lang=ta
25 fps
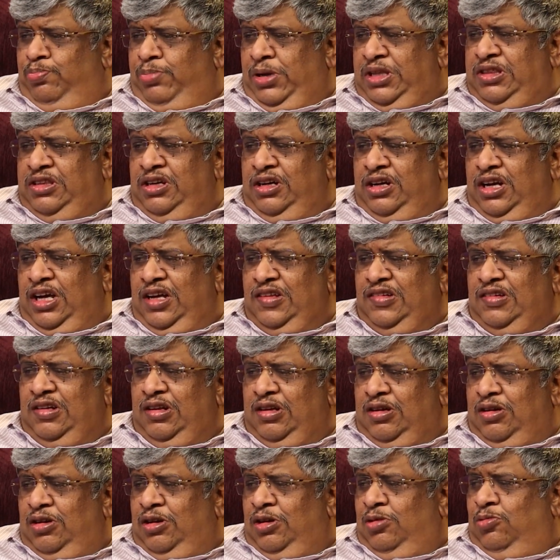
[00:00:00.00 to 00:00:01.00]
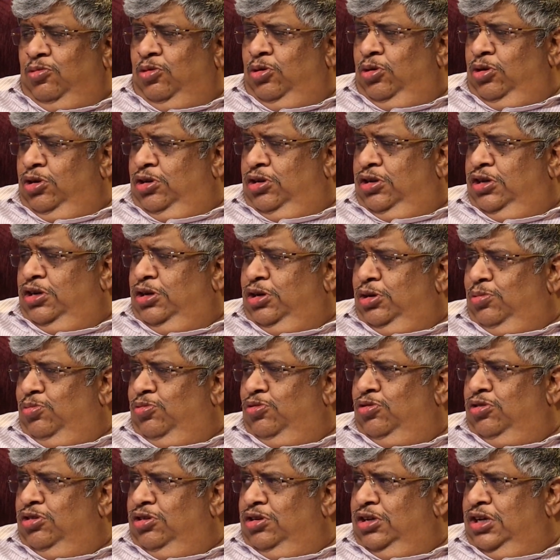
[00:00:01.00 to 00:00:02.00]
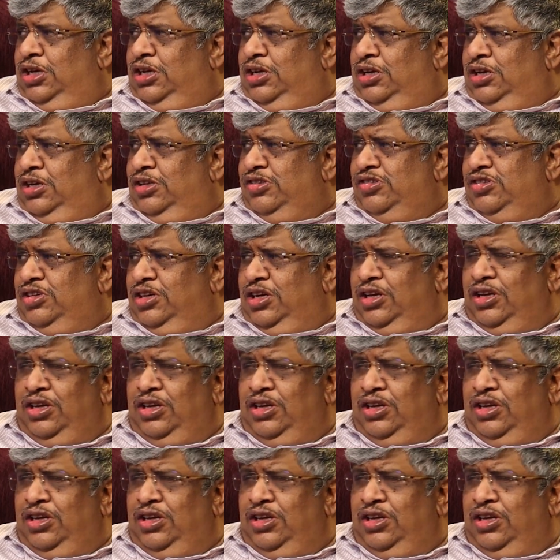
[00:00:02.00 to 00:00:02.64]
பத்து டாஸ்க் இருக்குன்னா ஒன்று ரெண்டு மூணு நாலு அஞ்சு